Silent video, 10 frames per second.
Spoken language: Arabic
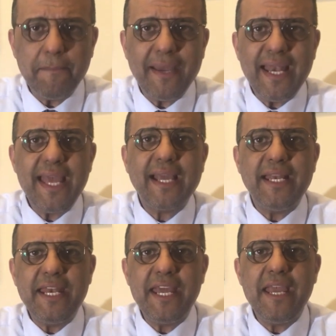بلاغ
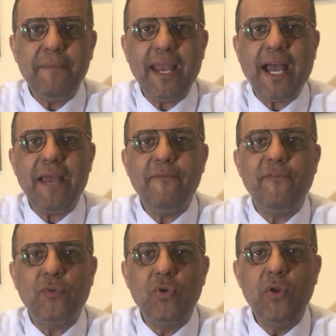للنائب العام
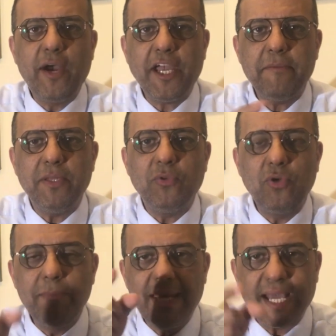في كل واحد من
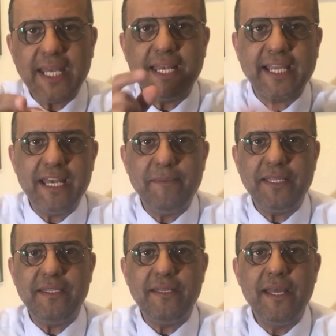دول من اللي غنى الكلمات
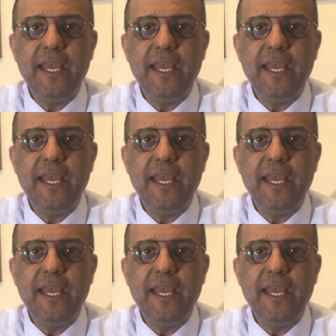دي